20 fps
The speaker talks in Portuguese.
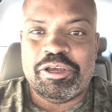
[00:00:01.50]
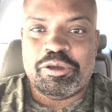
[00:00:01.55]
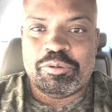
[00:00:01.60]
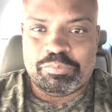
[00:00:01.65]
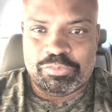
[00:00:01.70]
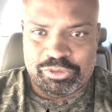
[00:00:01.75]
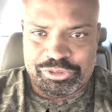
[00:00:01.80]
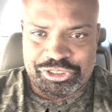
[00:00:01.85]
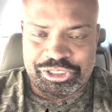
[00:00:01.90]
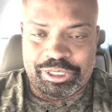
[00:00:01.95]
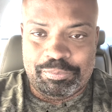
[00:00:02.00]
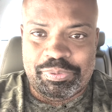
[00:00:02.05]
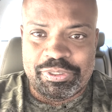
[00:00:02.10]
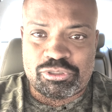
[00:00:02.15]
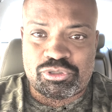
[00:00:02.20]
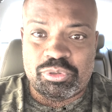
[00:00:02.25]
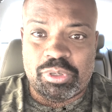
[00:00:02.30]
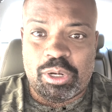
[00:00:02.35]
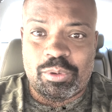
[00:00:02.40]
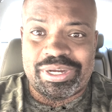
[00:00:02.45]
Bom dia,
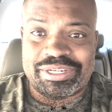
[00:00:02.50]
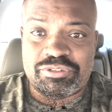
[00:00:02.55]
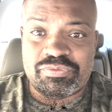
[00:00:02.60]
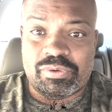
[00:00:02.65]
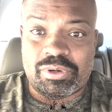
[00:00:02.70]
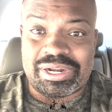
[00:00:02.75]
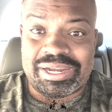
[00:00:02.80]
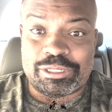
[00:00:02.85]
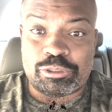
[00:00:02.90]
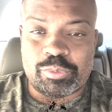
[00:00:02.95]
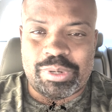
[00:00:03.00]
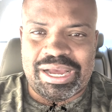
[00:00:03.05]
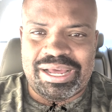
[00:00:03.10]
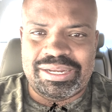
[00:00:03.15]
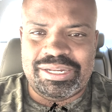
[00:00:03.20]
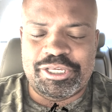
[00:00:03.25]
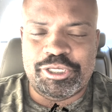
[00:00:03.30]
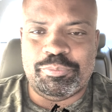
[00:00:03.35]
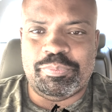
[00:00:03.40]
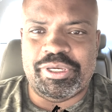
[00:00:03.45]
pessoal. Advogado
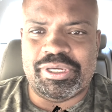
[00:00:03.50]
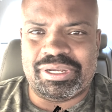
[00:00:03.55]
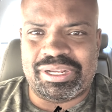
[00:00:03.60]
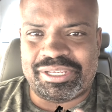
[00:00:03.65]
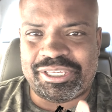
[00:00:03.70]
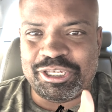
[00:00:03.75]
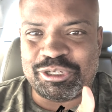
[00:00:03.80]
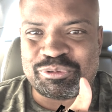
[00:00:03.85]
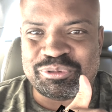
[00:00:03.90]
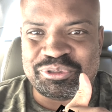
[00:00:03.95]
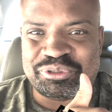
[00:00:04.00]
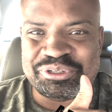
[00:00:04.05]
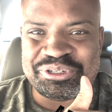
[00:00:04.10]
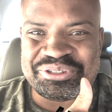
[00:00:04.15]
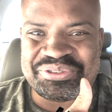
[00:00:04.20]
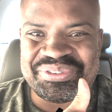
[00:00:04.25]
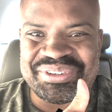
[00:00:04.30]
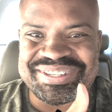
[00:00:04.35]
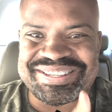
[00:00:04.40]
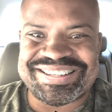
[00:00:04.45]
Arley Ribeiro aqui com
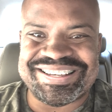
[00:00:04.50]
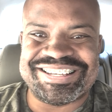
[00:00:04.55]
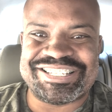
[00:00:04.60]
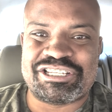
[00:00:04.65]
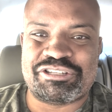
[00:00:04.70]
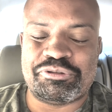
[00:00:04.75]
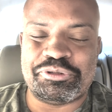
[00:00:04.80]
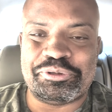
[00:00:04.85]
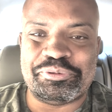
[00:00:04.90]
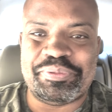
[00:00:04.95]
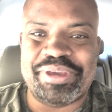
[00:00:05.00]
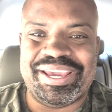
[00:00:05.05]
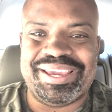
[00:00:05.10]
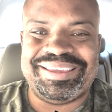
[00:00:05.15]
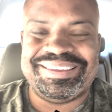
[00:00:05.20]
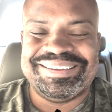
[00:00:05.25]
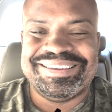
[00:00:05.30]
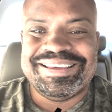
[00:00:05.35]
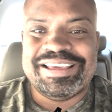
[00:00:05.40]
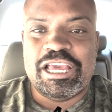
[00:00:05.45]
todos vocês, tudo
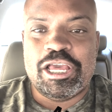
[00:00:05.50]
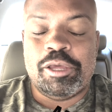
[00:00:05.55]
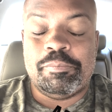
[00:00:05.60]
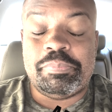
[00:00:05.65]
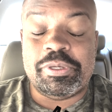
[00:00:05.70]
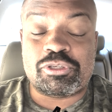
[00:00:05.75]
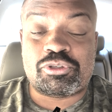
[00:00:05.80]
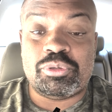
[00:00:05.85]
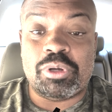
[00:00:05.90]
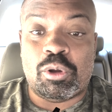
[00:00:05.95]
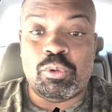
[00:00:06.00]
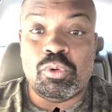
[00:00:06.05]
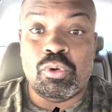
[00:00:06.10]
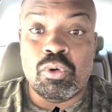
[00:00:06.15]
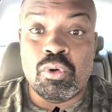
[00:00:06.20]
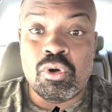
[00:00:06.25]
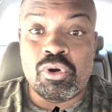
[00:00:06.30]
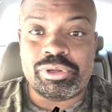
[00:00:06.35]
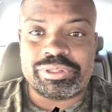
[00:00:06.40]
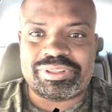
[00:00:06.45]
bem? Pessoal,
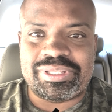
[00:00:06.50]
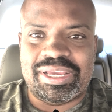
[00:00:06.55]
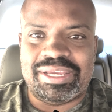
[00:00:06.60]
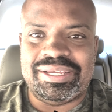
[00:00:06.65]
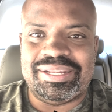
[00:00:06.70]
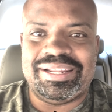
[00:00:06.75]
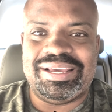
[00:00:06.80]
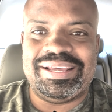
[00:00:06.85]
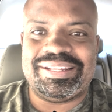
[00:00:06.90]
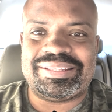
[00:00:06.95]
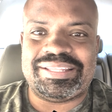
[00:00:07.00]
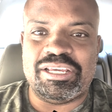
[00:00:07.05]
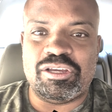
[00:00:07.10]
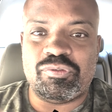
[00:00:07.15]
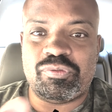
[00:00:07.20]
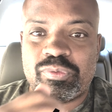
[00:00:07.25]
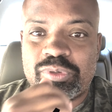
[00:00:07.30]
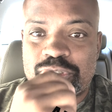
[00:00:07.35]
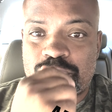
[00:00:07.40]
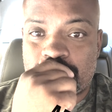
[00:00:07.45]
ontem, né,
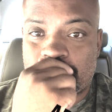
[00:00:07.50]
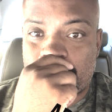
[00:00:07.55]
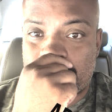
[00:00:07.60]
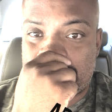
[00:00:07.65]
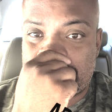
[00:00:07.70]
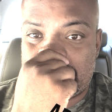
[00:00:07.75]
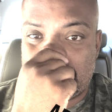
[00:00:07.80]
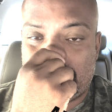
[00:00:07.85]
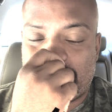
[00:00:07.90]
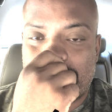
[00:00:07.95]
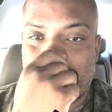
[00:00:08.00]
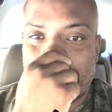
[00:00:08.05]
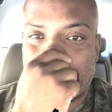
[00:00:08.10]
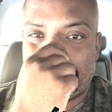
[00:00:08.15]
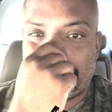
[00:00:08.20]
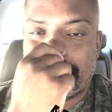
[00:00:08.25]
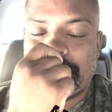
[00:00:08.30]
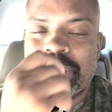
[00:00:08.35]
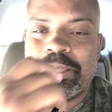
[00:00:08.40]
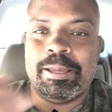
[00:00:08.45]
teve uma discussão
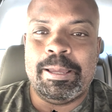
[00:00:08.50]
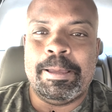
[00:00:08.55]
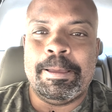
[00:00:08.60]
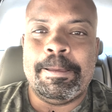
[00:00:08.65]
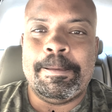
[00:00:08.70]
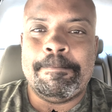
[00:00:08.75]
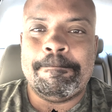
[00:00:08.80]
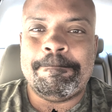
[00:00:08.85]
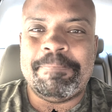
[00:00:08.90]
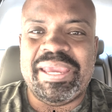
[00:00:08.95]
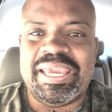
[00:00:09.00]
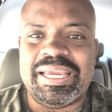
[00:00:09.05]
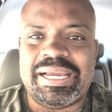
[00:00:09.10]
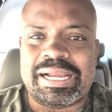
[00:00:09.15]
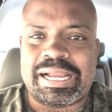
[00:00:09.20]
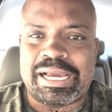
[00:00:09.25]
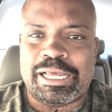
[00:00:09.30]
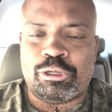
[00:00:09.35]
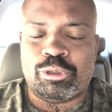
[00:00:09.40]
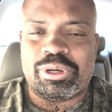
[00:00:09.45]
bem
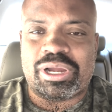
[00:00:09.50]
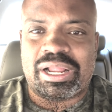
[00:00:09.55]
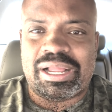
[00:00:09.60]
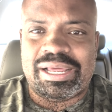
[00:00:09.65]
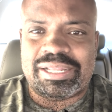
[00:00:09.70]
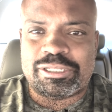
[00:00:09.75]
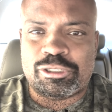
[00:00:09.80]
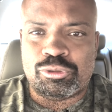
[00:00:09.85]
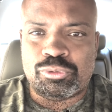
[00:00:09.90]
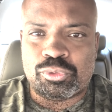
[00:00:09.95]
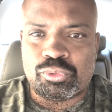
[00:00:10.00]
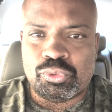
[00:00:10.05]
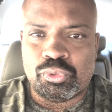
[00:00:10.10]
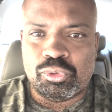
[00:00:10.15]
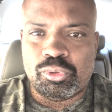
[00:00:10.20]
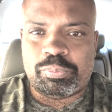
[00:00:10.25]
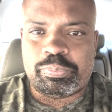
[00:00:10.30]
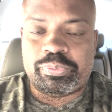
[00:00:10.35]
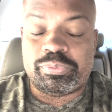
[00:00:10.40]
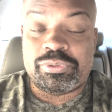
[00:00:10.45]
acalorada no
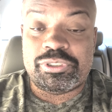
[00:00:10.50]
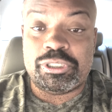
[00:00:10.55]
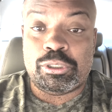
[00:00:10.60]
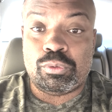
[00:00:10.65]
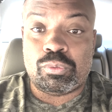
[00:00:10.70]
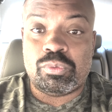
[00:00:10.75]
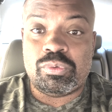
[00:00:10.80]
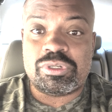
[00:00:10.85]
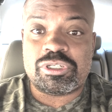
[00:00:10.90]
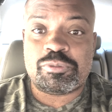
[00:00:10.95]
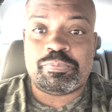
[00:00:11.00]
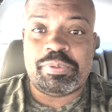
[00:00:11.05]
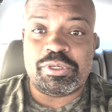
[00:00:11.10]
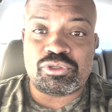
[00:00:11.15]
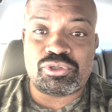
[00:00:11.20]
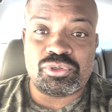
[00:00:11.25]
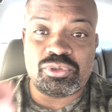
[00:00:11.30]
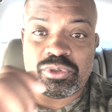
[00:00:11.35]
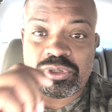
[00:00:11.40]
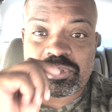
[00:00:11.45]
grupo de algumas
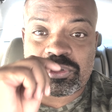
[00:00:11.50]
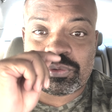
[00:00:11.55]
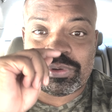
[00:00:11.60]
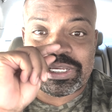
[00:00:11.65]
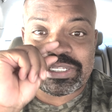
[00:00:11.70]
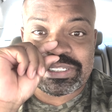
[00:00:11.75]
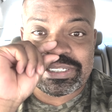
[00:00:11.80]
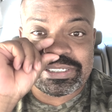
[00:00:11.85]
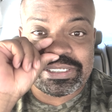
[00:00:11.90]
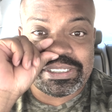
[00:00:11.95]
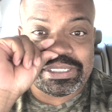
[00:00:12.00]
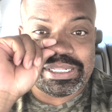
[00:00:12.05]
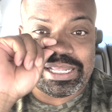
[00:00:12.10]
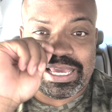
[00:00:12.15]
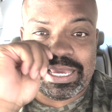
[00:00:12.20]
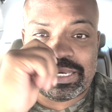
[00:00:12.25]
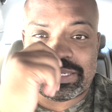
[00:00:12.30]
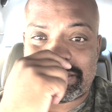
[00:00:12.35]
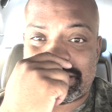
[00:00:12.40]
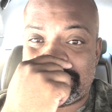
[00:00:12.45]
pessoas com essas
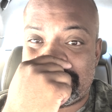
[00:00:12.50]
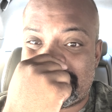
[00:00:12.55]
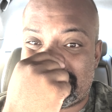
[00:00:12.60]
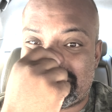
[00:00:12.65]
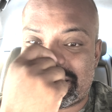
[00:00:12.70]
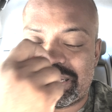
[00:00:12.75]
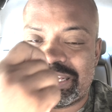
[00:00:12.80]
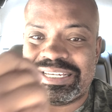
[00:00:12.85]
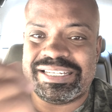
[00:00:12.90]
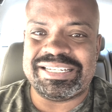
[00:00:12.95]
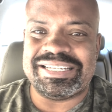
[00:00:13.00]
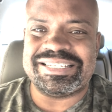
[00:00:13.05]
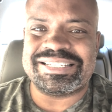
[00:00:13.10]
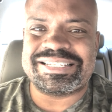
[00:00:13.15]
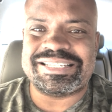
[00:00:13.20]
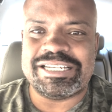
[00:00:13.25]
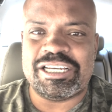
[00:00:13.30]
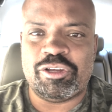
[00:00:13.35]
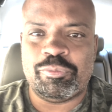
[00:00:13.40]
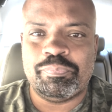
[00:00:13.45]
ideias
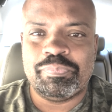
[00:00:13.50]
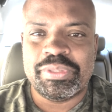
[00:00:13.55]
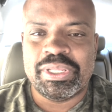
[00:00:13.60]
insanas, né?